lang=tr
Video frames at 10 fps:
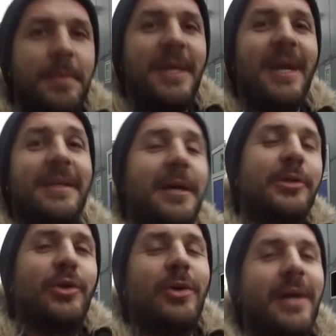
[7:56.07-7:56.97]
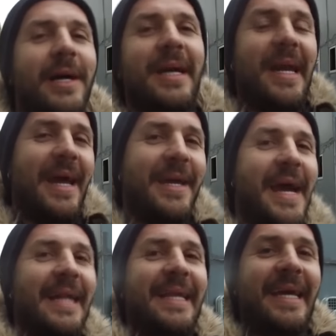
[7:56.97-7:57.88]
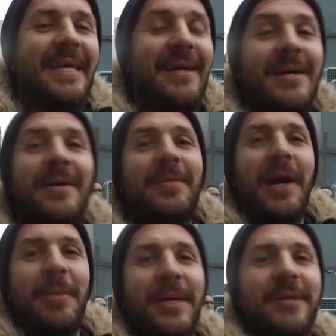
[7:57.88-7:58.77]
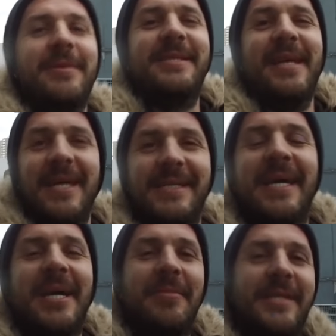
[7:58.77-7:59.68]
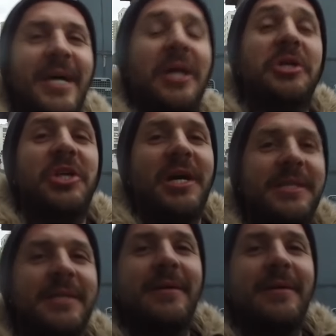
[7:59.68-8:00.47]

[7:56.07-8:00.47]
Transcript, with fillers: Bir aydan sonra yine geldik. Mabedimizdeyiz. Yerimizi alacağız.